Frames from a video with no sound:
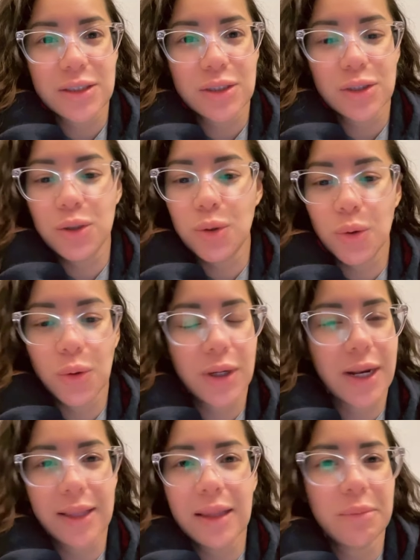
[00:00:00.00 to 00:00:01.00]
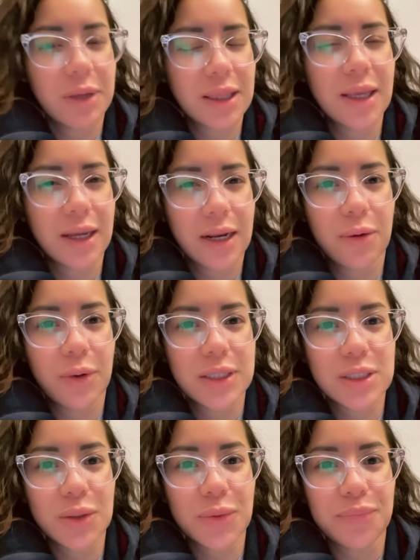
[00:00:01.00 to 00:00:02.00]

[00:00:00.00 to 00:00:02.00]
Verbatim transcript: Yo grandemente creo eso.